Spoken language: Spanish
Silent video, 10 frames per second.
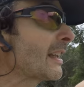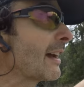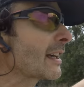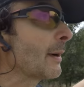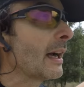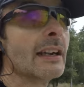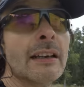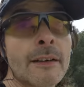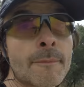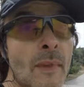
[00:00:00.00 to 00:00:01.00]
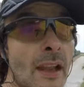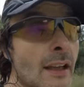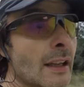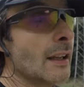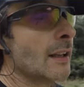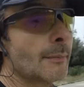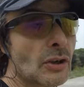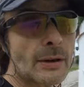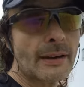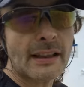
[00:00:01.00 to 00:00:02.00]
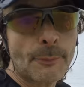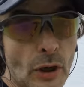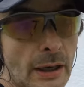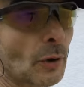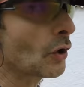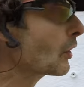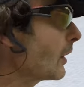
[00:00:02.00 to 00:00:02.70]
de arriba. Vamos a avanzar por aquí, pero no quiero